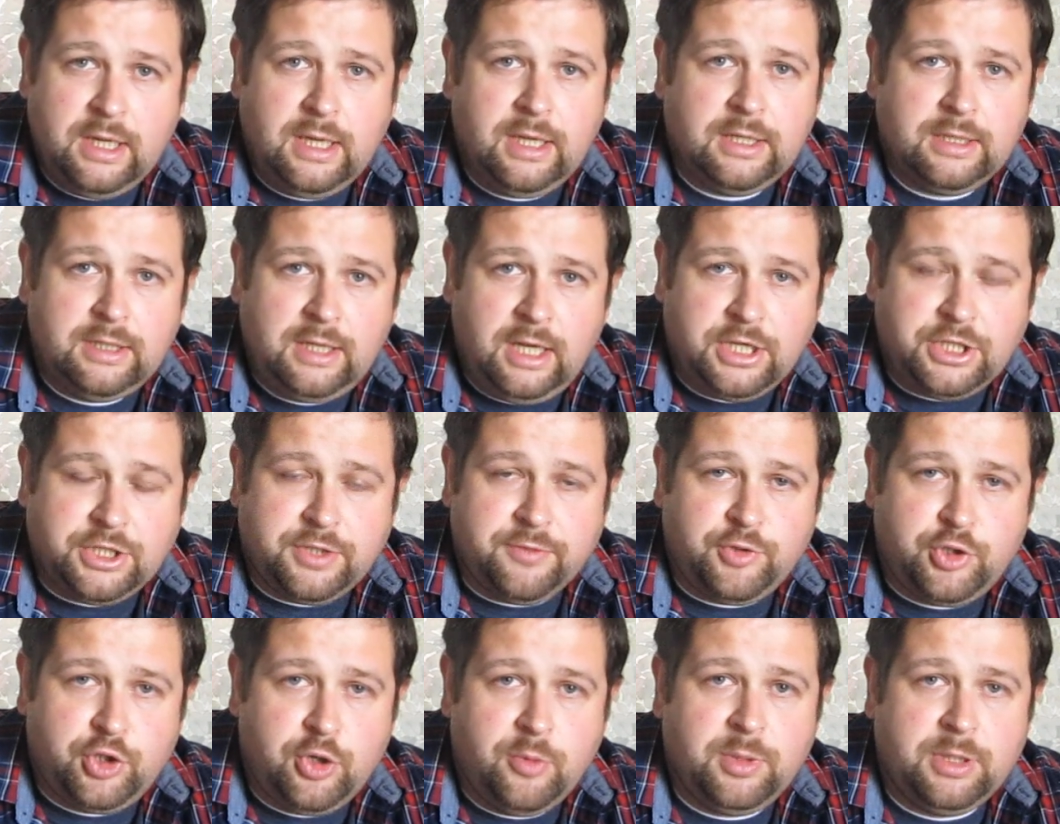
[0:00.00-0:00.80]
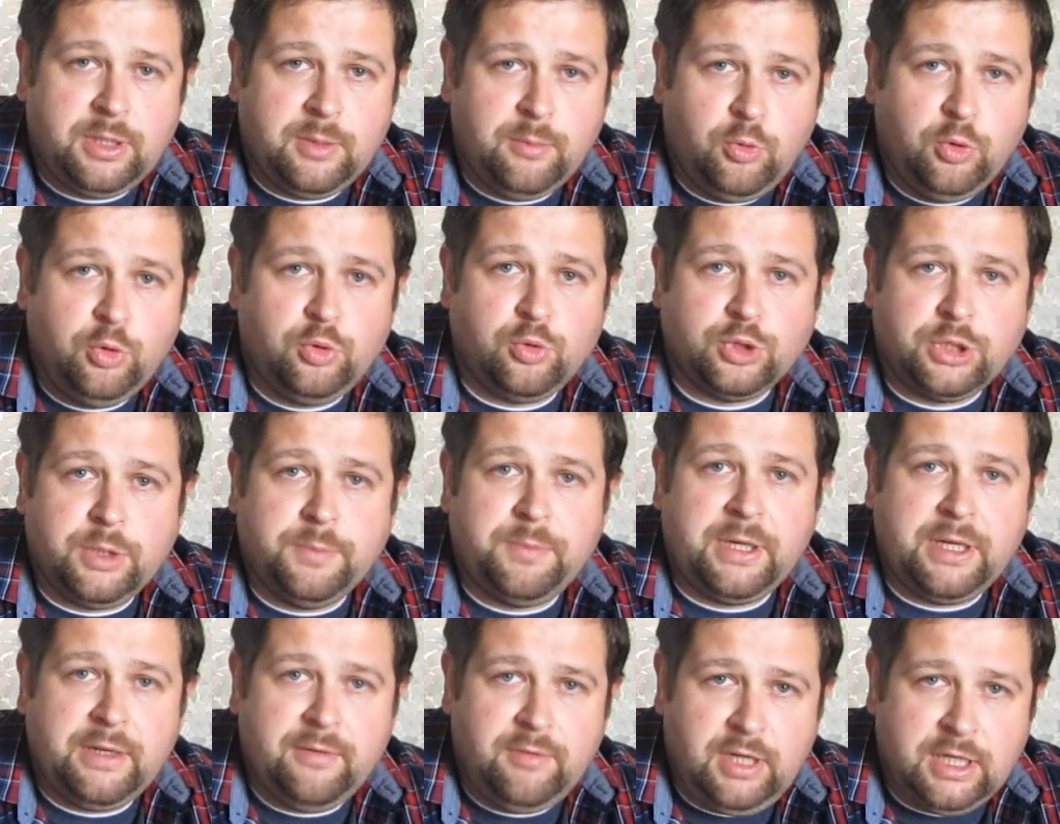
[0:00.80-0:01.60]
Дальше, в чем это будет уже
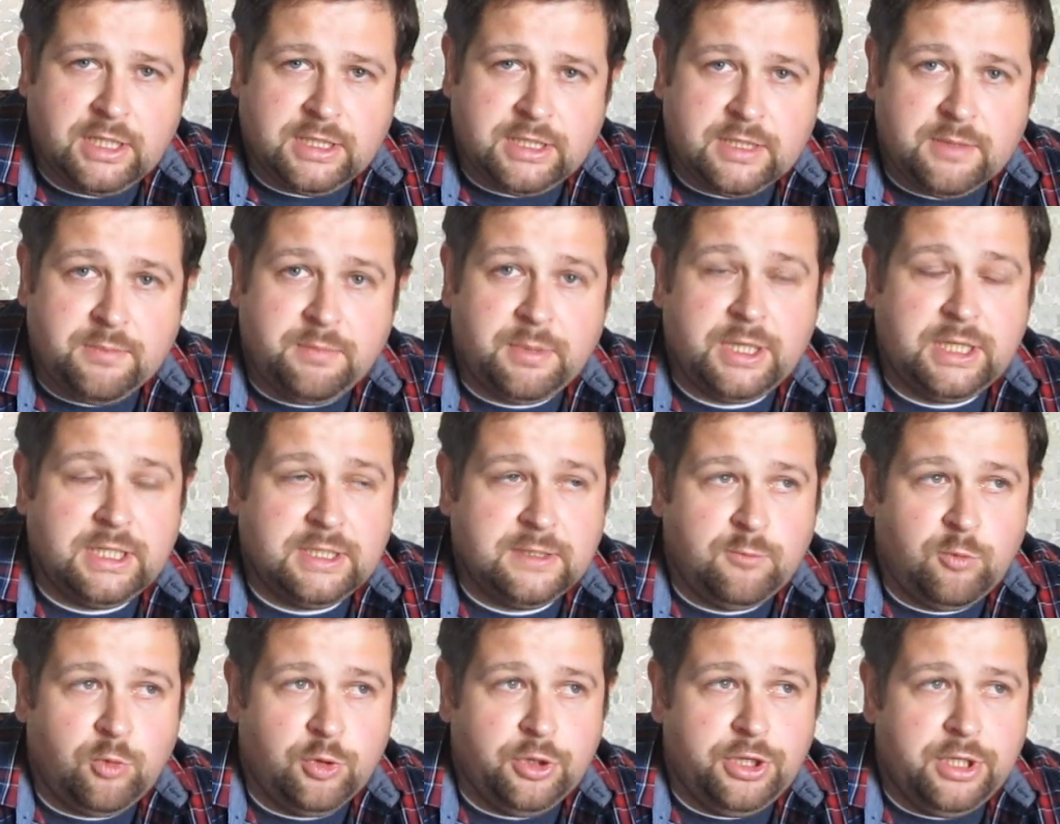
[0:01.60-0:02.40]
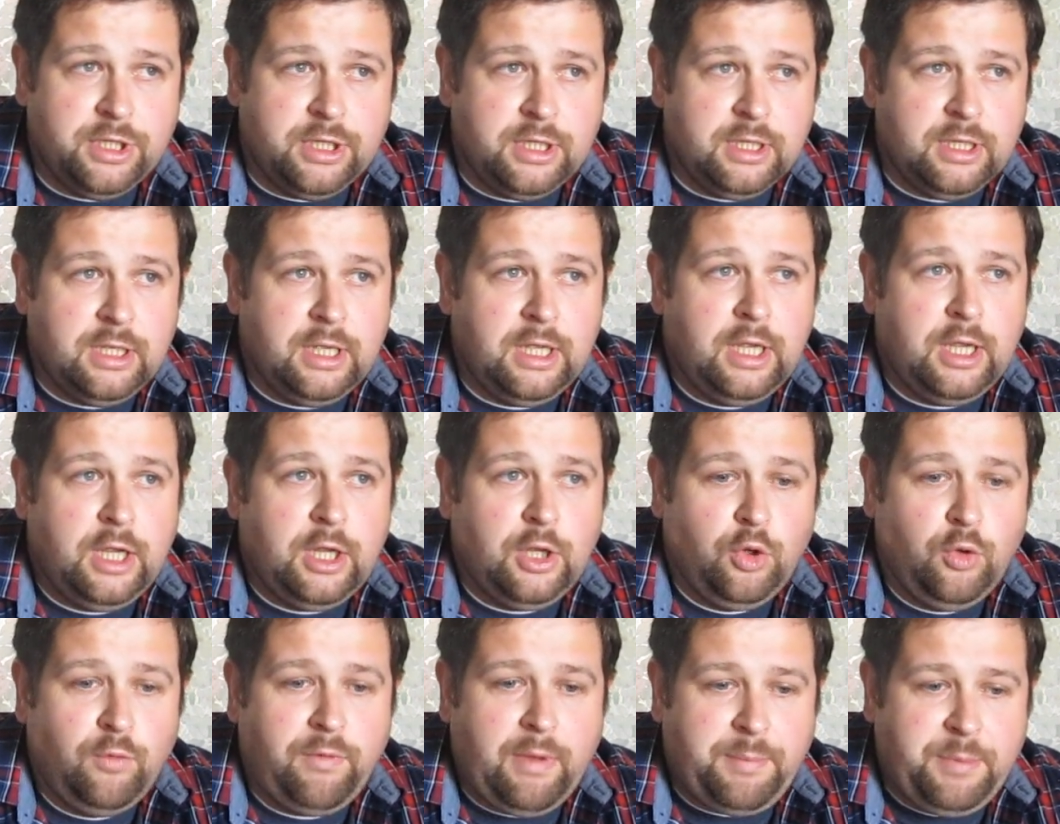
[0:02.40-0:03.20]
проявляться? Производные.
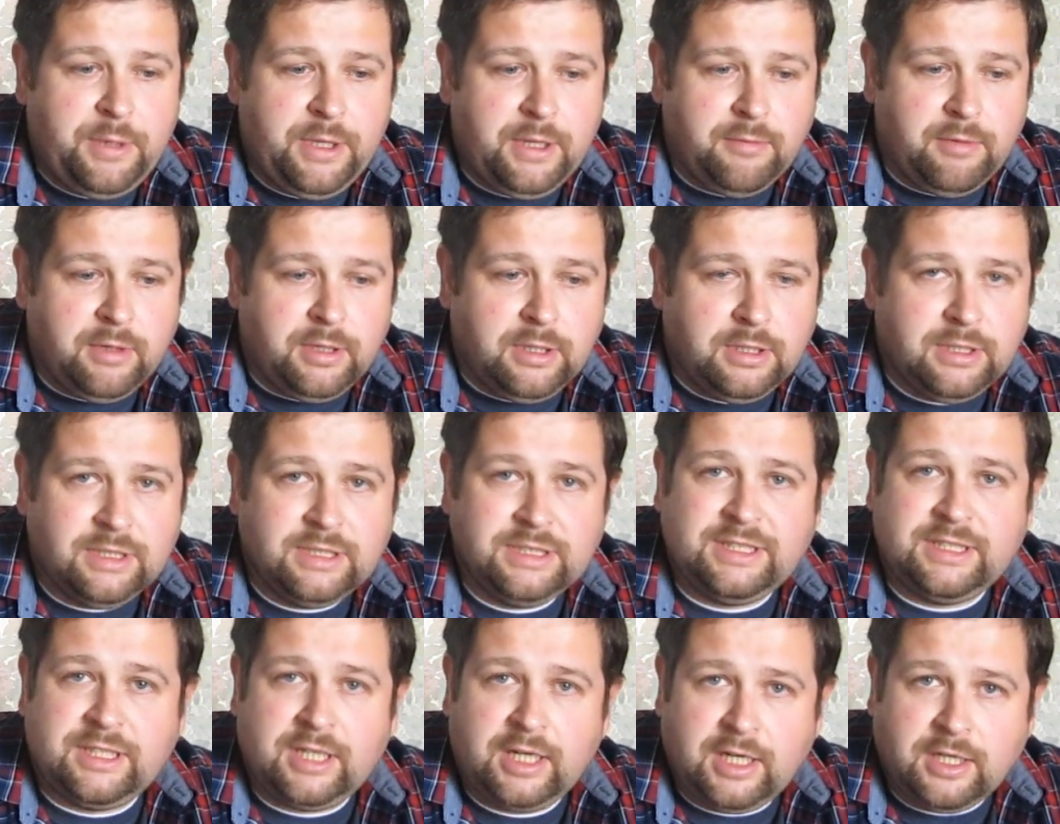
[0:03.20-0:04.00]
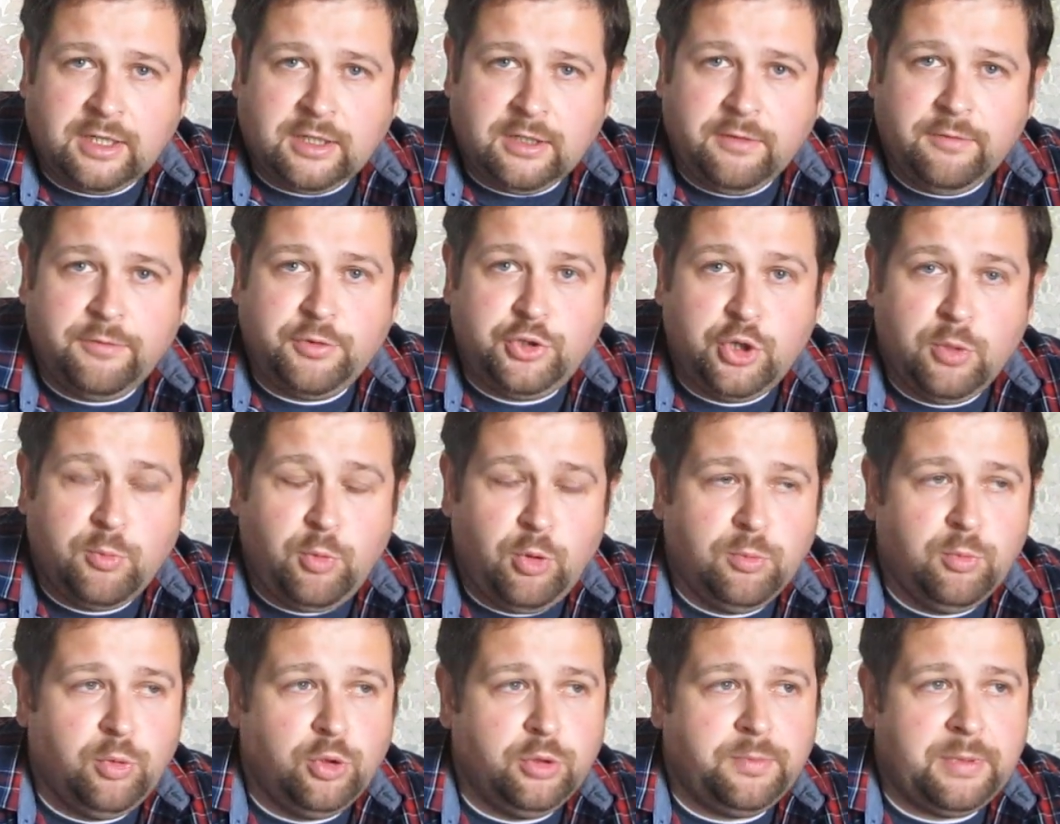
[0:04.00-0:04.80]
Ну, во-первых, страх. В чем
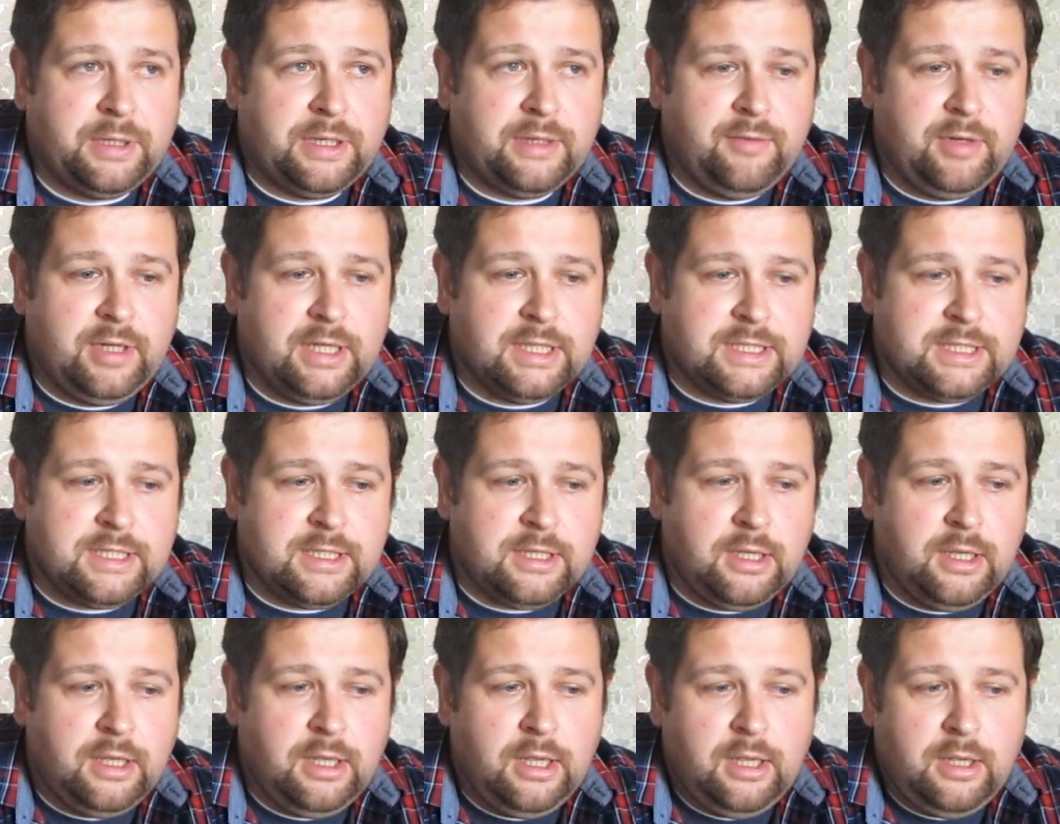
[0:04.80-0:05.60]
он будет проявляться?